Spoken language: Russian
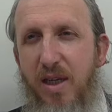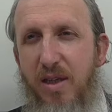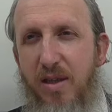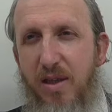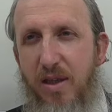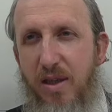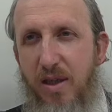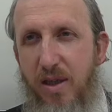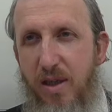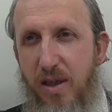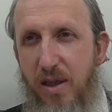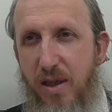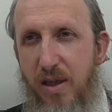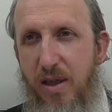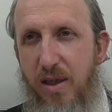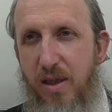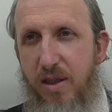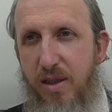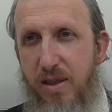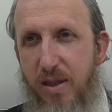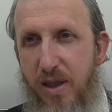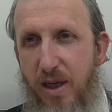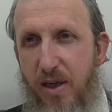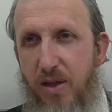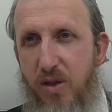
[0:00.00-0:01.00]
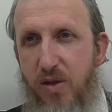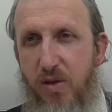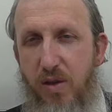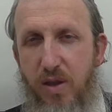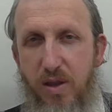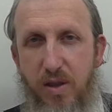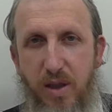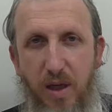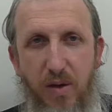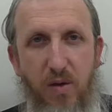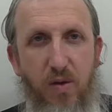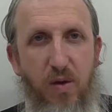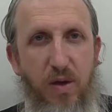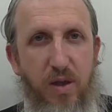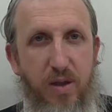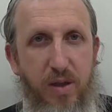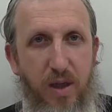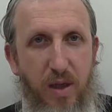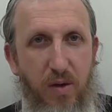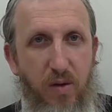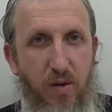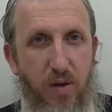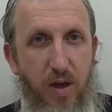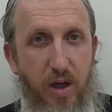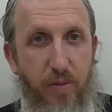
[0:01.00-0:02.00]
это знают, что есть такое, есть
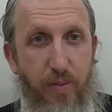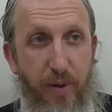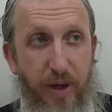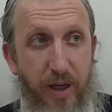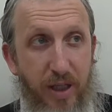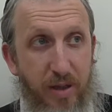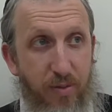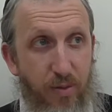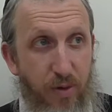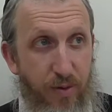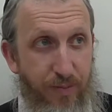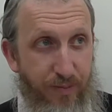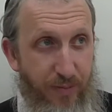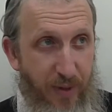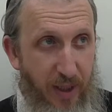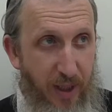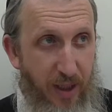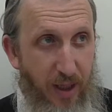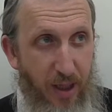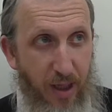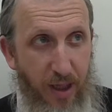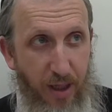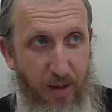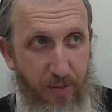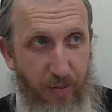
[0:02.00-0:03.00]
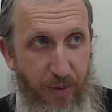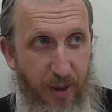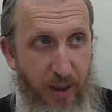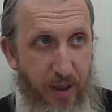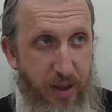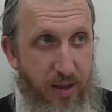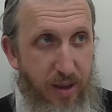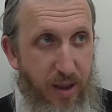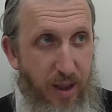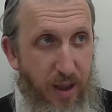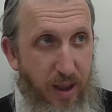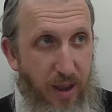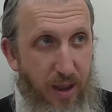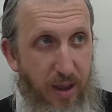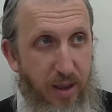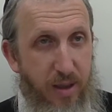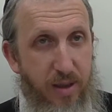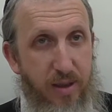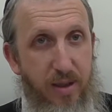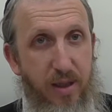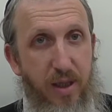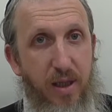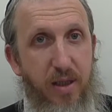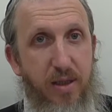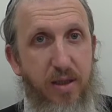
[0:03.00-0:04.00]
такое, и поэтому по идее,
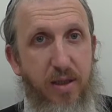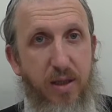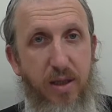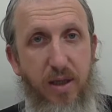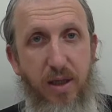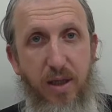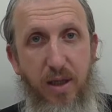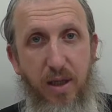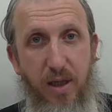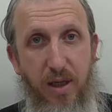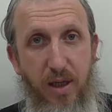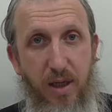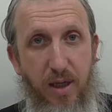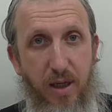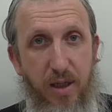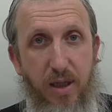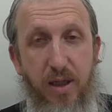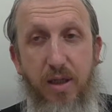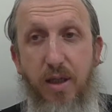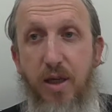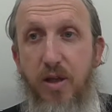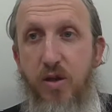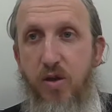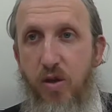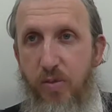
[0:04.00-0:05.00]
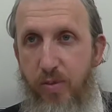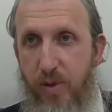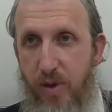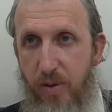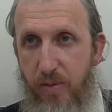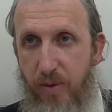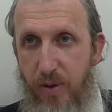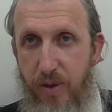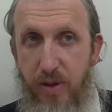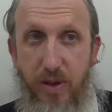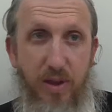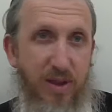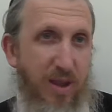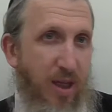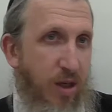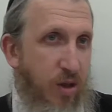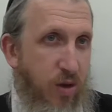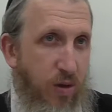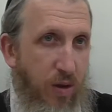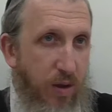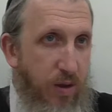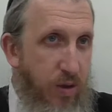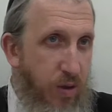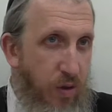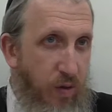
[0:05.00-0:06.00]
здесь э, не должно было быть, знать, что
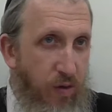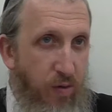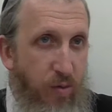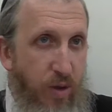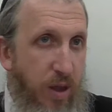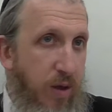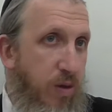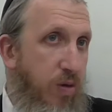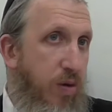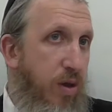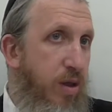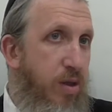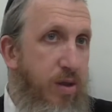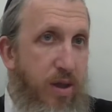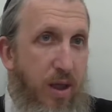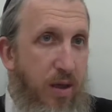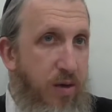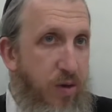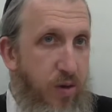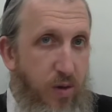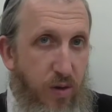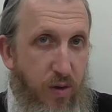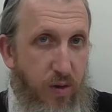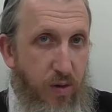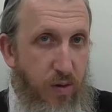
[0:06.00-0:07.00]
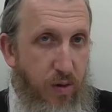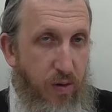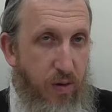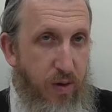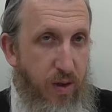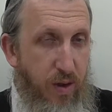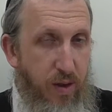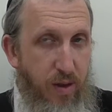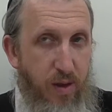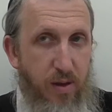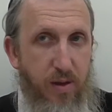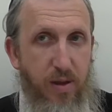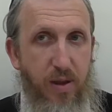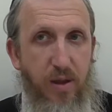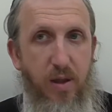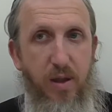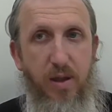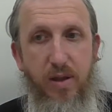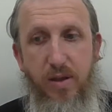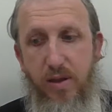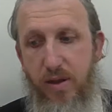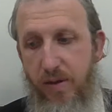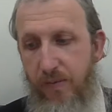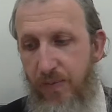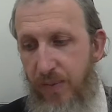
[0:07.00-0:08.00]
есть соевое молоко, и знать, что есть соевые сосиски
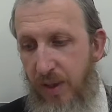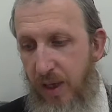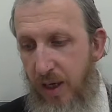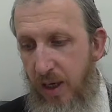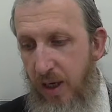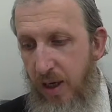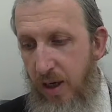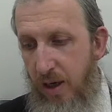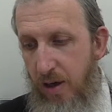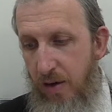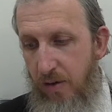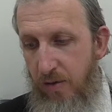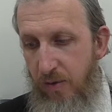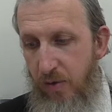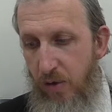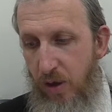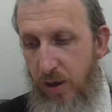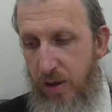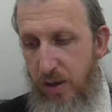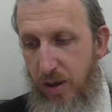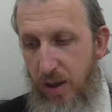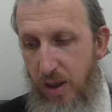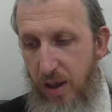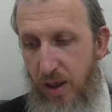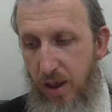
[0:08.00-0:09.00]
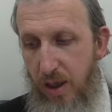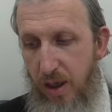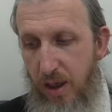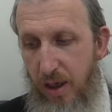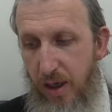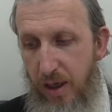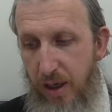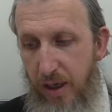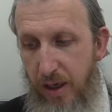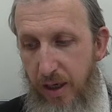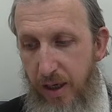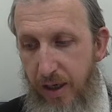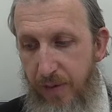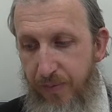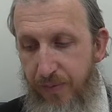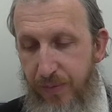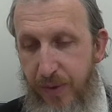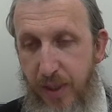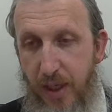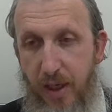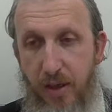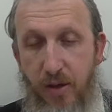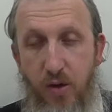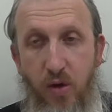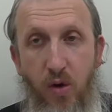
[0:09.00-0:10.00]
есть. Вот. Э,
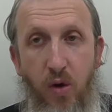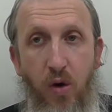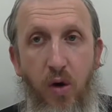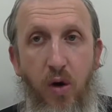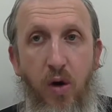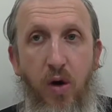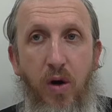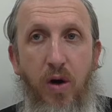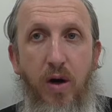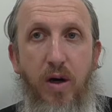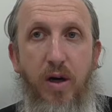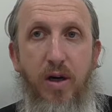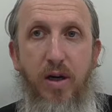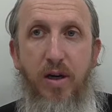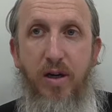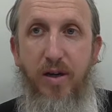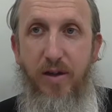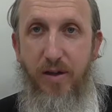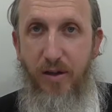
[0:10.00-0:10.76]
но